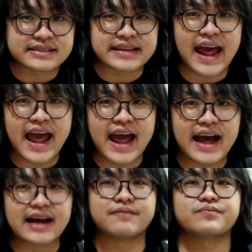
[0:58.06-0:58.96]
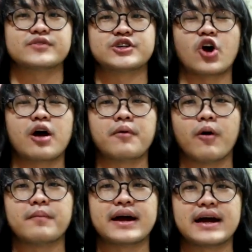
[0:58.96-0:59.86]
แต่ฮะช่องผ
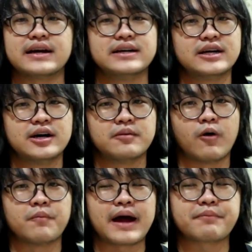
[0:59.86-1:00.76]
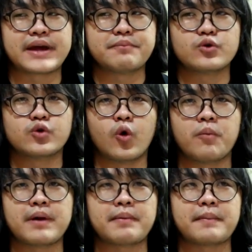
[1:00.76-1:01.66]
มฮะผมทำคลิป
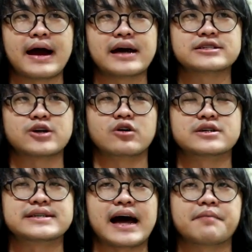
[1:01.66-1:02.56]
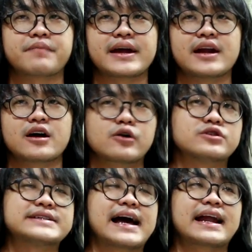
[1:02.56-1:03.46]
YouTube มาประมาณ 2-3 ปี แล้วก
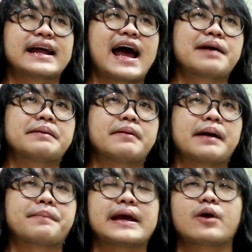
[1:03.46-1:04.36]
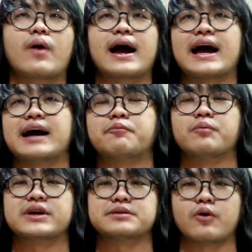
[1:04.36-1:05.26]
ดสร้างไรายได้มาประปีกว่าฮะผม
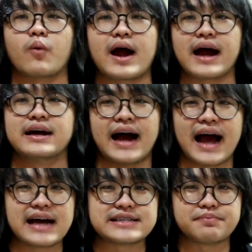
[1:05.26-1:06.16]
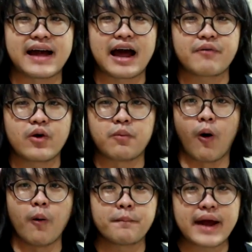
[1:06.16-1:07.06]
เนี่ยจะบอกว่า 50 ล้านวิว
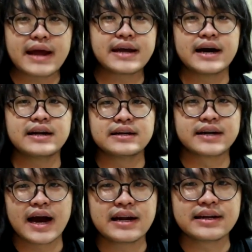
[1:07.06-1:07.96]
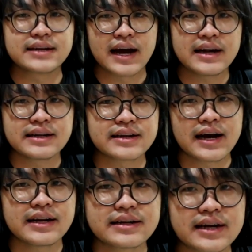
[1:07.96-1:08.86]
ผมได้เงินเงินเงิน
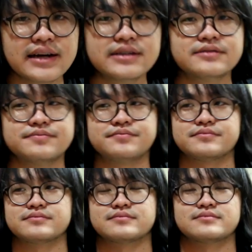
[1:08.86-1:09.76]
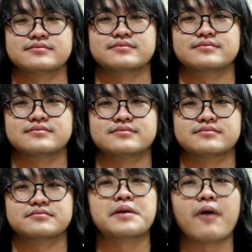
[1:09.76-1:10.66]
เงินเงิน
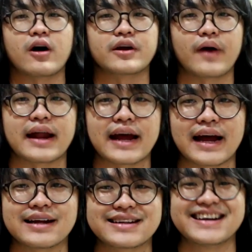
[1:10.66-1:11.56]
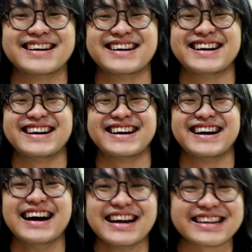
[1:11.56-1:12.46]
ไม่บอกดีกว่านะฮะ
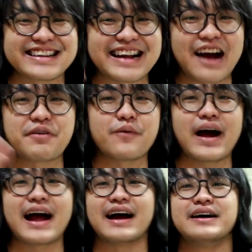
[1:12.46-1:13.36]
เอาเป็นว่า